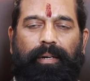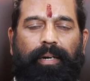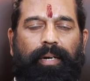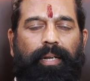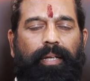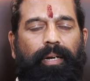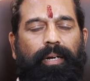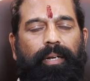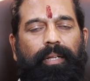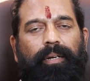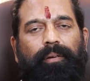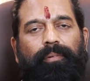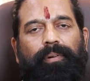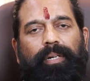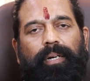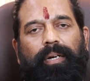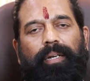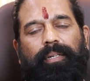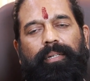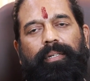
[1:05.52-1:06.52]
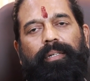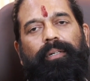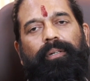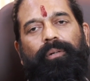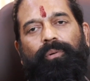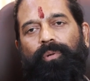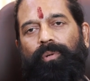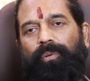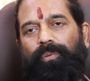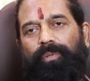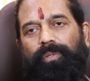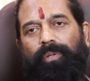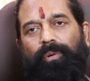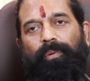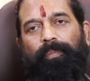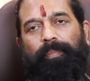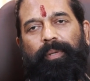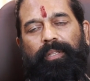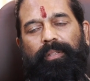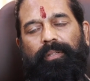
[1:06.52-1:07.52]
ஆணையாளர் அவர்களுக்கு ஒரு
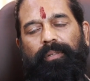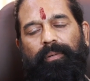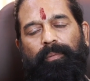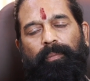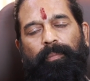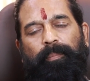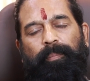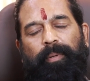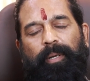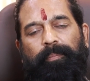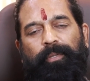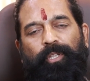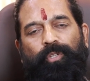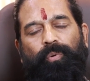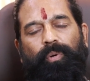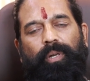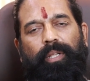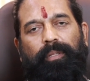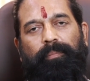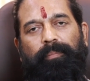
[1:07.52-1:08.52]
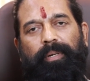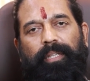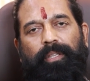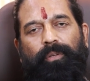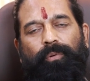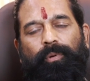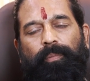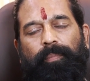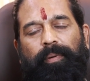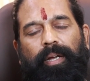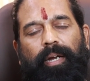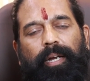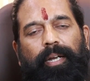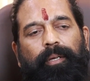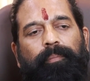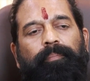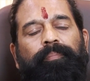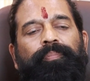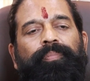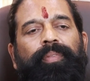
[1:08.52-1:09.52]
உத்தரவு பிரித்து பிறப்பித்து உள்ளது மனித உரிமை
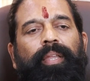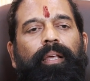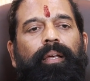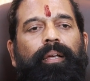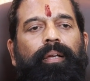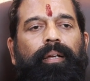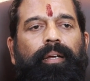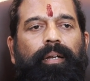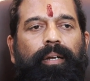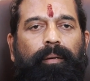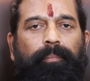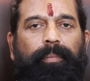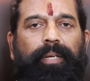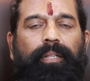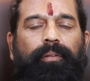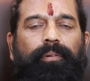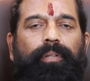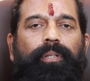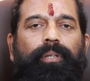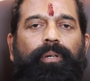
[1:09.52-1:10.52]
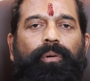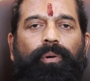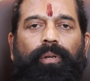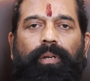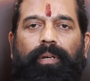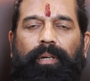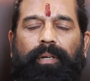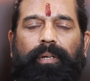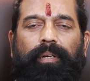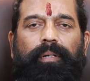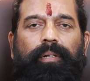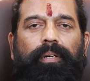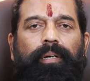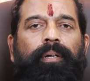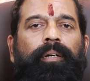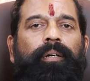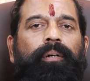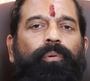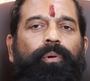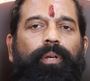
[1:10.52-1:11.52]
ஆணையம் நம்ம இதை வந்து ஒரு
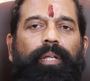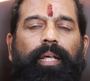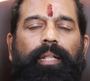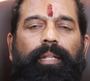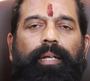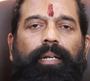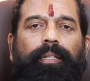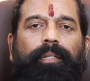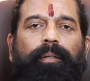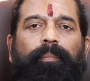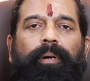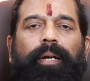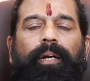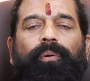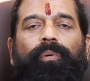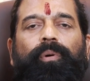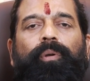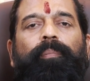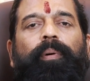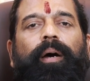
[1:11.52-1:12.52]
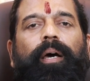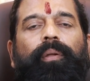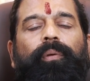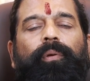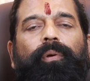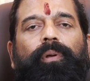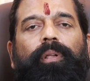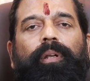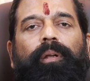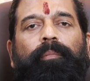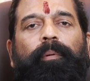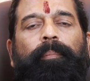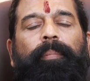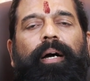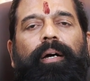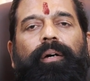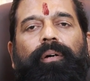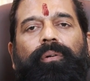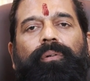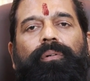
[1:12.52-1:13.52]
ஒரு யதார்த்தமான ஒரு பார்வையோடு நம்ம
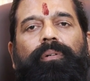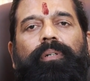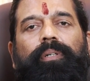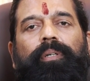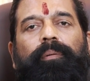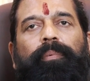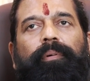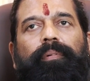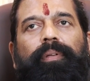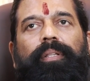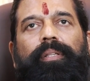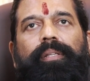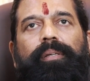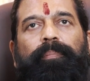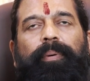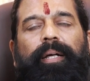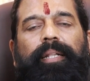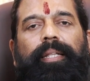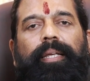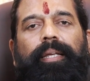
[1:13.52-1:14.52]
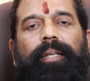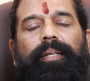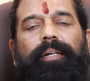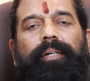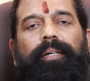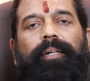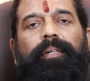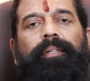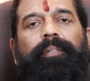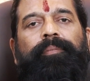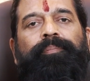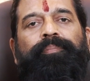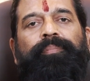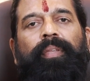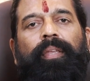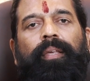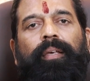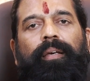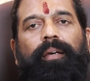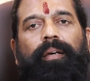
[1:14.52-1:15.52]
பார்க்கணும் இப்போ வந்து பார்த்திங்கன்னா
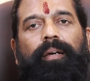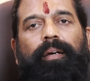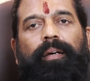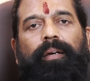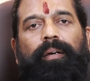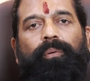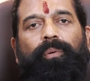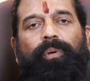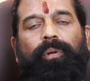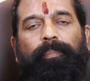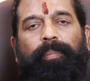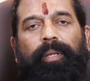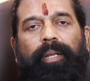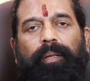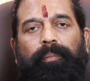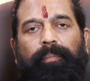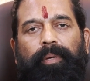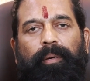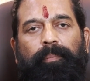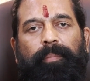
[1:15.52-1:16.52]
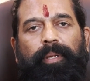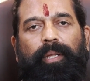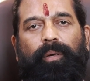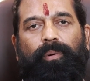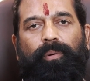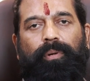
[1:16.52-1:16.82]
ஒரு பெரிய மிகப்பெரிய